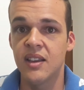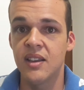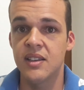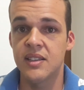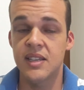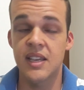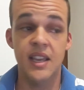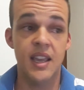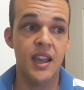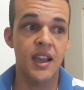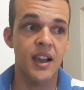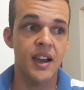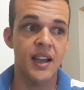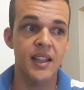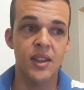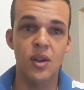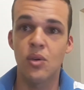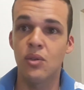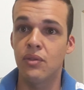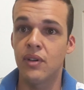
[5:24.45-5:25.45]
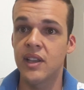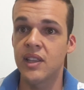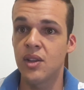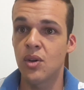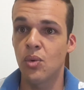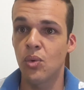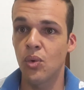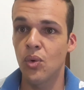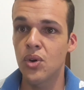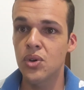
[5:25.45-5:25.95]
Sei que cada um vai ter
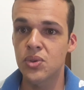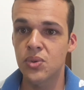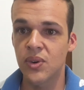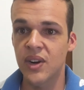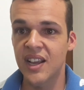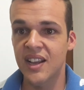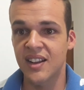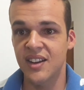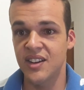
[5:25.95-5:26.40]
um gosto, né?